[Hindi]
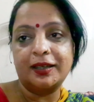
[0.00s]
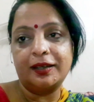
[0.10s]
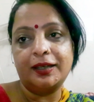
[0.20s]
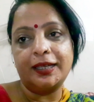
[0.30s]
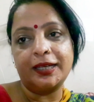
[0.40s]

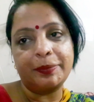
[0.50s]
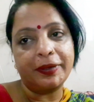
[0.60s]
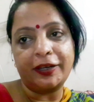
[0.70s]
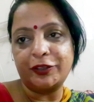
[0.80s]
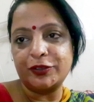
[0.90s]
घर के
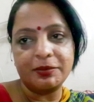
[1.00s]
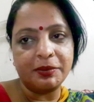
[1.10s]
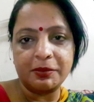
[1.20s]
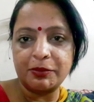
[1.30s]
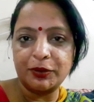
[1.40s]
प्राणियों से भी
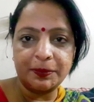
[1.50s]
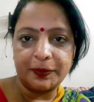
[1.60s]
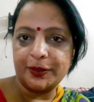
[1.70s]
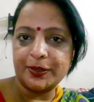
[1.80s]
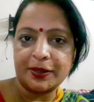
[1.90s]
मैं बहुत
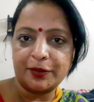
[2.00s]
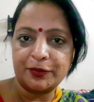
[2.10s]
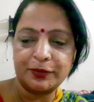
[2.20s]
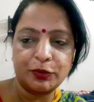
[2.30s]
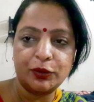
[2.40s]
परेशान
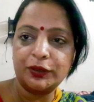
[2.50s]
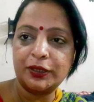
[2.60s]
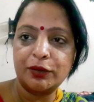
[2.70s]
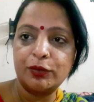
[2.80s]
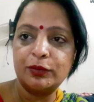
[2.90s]
हूँ बहुत
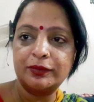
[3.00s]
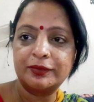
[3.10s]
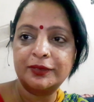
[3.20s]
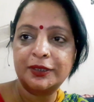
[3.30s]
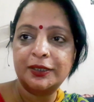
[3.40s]
तंग हूँ
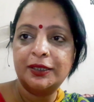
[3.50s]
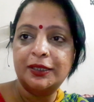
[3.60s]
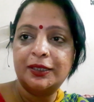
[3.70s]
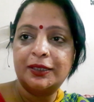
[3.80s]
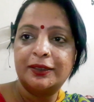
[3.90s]

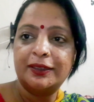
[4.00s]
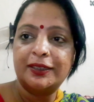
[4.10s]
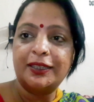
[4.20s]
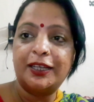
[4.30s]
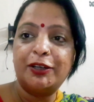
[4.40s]

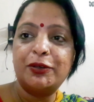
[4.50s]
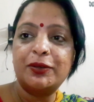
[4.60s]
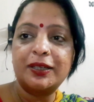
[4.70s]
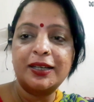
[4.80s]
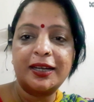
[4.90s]
इन लोग
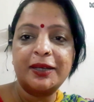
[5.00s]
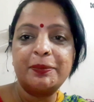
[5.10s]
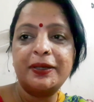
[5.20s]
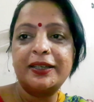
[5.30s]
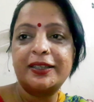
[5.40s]
का खाने
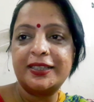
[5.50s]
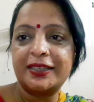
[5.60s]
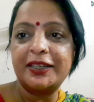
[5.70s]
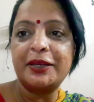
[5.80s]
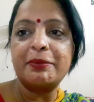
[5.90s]
पीने का
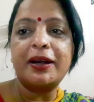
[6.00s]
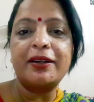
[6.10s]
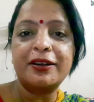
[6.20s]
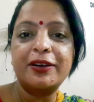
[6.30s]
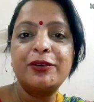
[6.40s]
इतना डिमांड
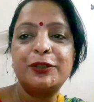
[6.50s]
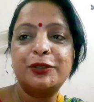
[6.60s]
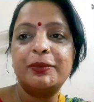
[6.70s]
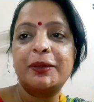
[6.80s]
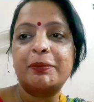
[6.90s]
ना हो तो
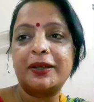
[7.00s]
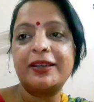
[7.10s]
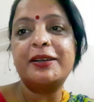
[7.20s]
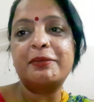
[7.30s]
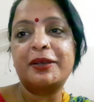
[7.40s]
मैं अपने
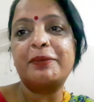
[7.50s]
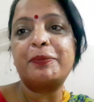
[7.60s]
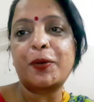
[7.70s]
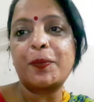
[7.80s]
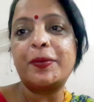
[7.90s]
में
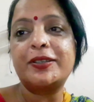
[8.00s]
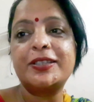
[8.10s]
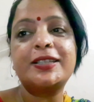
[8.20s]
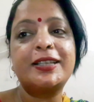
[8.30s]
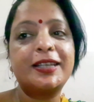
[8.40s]
प्रॉपर
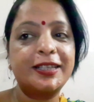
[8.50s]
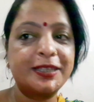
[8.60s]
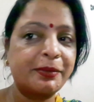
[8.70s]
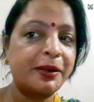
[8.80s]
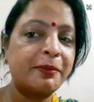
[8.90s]
जिस तरीके से
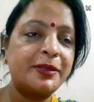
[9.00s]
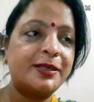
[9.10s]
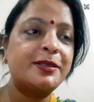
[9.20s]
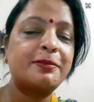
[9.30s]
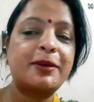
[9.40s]
मैं
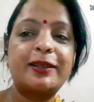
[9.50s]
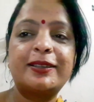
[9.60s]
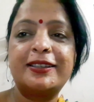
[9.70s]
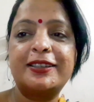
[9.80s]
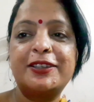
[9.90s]
हमेशा से बात
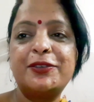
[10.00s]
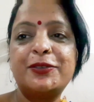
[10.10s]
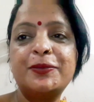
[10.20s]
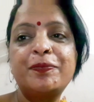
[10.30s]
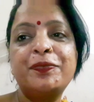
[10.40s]
कर रही
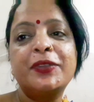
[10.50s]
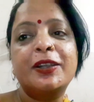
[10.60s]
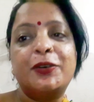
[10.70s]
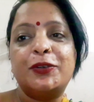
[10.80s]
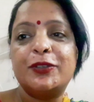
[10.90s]

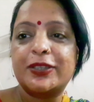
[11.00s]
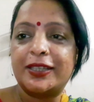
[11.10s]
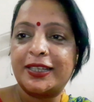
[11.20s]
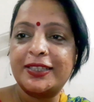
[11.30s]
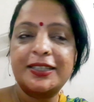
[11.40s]
हूँ उस
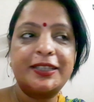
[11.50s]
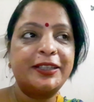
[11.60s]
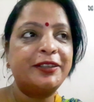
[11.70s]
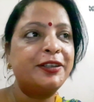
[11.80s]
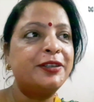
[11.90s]
तरीके से
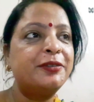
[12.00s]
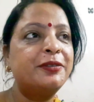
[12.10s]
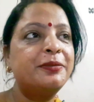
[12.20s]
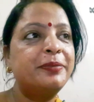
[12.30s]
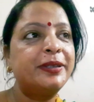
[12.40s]
करती
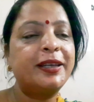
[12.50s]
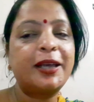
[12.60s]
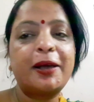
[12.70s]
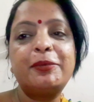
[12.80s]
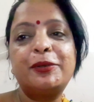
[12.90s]
रहूँ पर
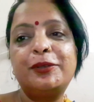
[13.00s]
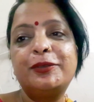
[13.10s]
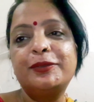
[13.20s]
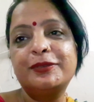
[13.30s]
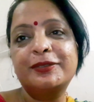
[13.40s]
क्या बोलूँ
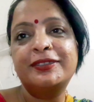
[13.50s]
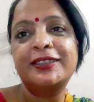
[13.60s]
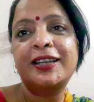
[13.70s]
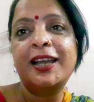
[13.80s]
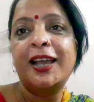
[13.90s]

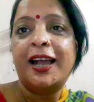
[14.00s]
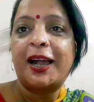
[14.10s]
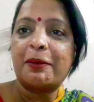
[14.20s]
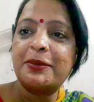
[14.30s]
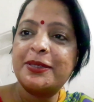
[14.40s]

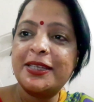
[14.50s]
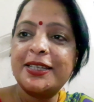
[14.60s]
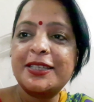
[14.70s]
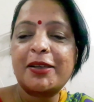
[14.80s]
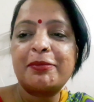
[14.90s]
अब इसी के
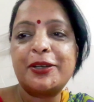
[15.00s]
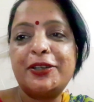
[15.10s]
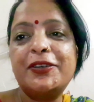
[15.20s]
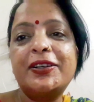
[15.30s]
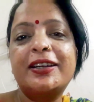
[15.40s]
साथ
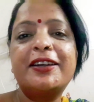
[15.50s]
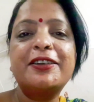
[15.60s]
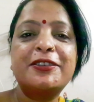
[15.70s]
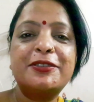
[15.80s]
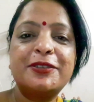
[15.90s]
वीडियो का एंड
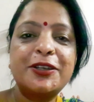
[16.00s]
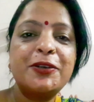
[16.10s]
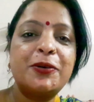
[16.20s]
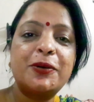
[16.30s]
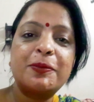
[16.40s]
करूँगी
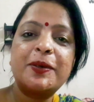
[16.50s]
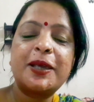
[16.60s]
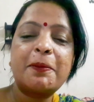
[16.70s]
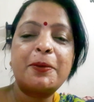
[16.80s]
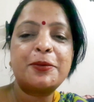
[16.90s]
होप कि
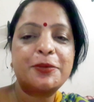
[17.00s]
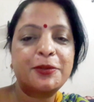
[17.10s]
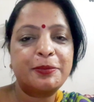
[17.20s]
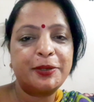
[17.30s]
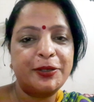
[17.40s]
आप लोगों को
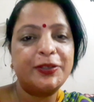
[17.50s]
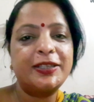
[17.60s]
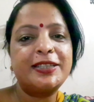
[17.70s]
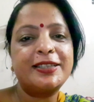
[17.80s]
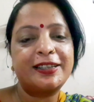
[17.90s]
वीडियो
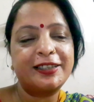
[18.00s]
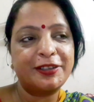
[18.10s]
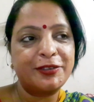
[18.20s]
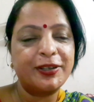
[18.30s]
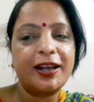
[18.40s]
अच्छा लगा
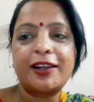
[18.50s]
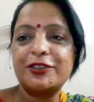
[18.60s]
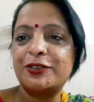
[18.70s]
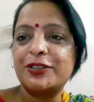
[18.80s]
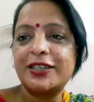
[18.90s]
होगा आज
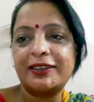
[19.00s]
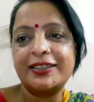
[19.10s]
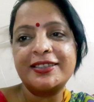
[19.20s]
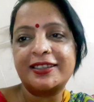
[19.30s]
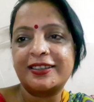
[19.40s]
कुछ ज़्यादा
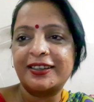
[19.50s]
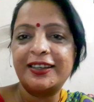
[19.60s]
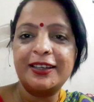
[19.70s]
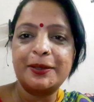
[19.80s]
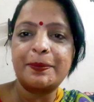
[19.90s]
शेयर नहीं
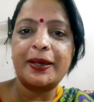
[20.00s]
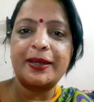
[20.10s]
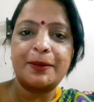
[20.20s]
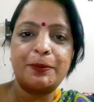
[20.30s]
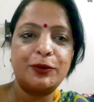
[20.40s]
कर पाई
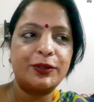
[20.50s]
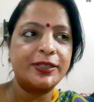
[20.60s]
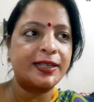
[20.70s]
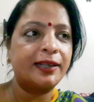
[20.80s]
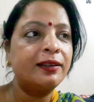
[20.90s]
आप लोग के
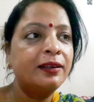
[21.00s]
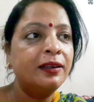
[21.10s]
साथ